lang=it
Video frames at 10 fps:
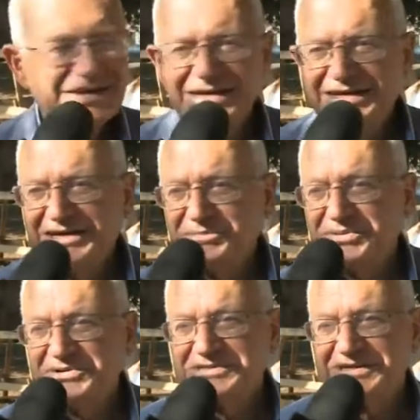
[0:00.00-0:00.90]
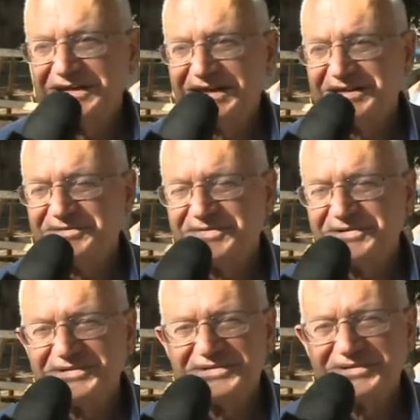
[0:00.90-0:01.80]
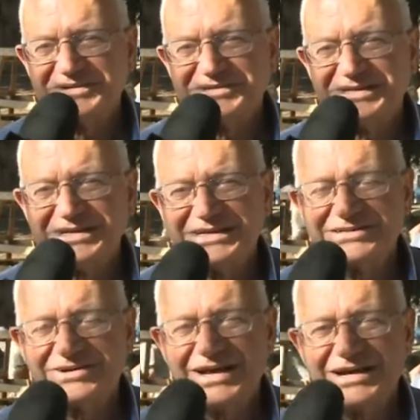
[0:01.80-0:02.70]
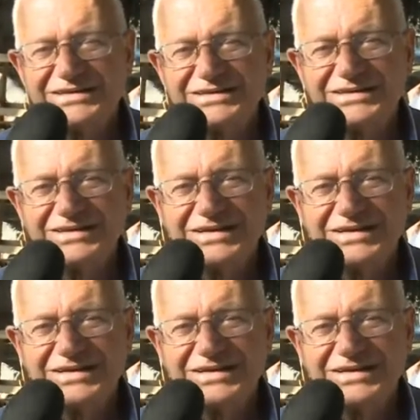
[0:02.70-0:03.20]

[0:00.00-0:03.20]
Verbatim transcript: i più diseredati, i più così isolati,